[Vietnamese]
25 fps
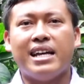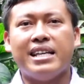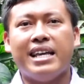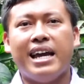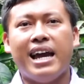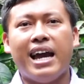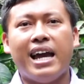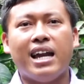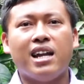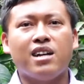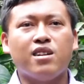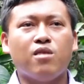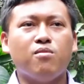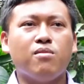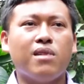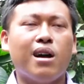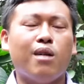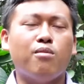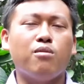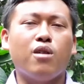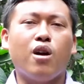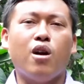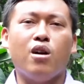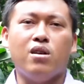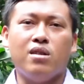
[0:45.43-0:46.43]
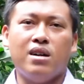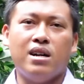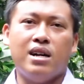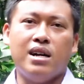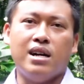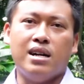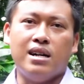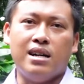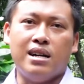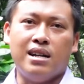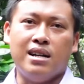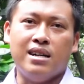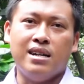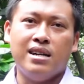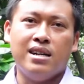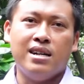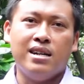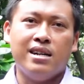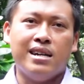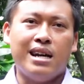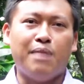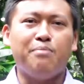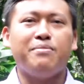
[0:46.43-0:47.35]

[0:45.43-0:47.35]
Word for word: giá nó cũng không còn uh,